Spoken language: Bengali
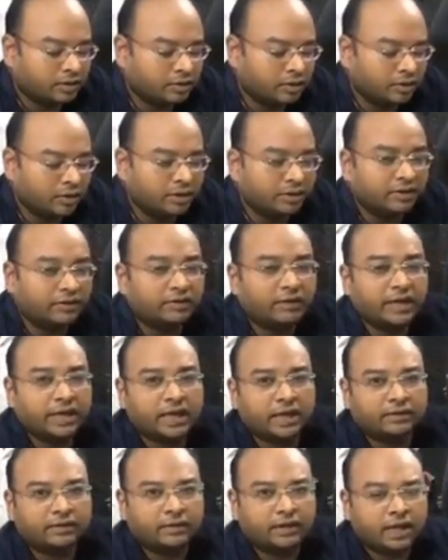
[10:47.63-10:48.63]
জননীতি শেখ
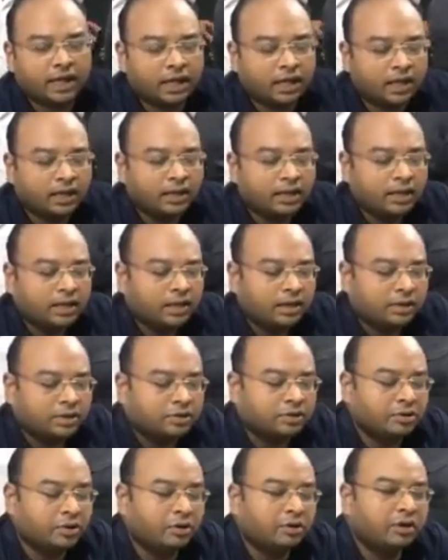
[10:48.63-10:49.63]
হাসিনা
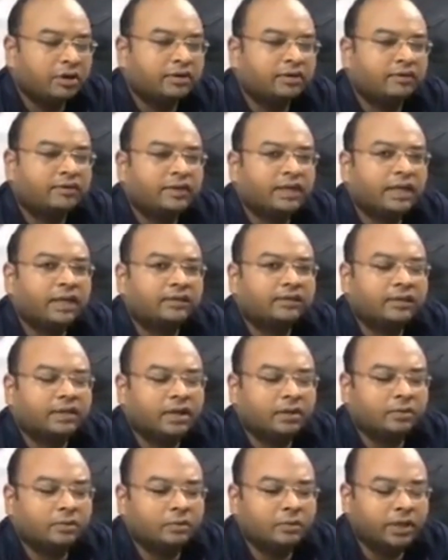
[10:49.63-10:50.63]
জননীতি শেখ
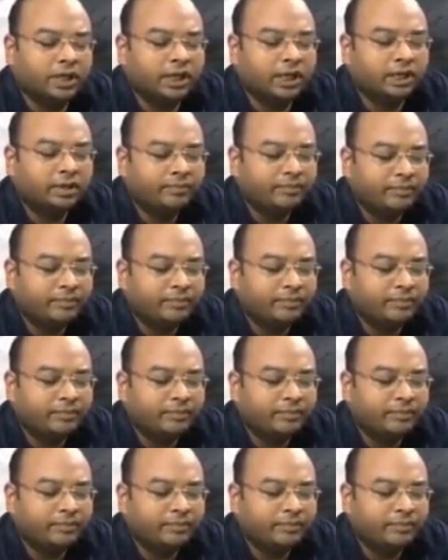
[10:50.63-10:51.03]
হাসিনা উনি